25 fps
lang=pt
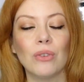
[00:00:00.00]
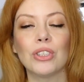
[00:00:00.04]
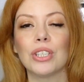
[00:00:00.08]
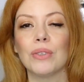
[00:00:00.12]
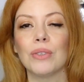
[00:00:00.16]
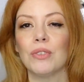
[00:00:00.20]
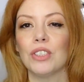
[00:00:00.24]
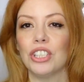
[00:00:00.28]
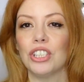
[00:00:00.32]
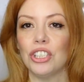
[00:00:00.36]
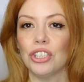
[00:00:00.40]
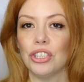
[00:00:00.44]

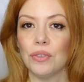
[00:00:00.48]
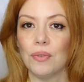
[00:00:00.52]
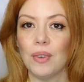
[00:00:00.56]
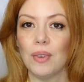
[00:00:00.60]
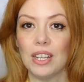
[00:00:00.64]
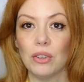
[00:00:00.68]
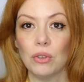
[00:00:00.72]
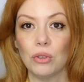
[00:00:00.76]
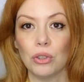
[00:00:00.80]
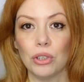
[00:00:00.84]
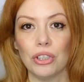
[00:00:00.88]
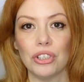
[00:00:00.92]
se vocês
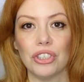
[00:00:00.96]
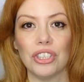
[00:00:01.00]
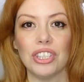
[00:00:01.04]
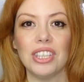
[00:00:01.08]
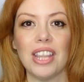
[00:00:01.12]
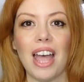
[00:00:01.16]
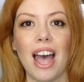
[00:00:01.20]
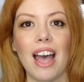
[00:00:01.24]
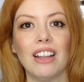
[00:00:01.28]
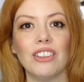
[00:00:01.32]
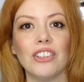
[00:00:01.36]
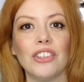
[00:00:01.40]
tiverem
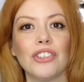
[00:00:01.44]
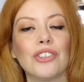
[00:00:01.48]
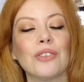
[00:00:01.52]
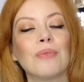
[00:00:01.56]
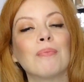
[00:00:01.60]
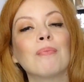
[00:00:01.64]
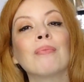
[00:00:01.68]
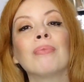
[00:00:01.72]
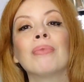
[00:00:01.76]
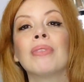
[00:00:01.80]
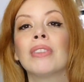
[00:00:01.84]
curiosidade.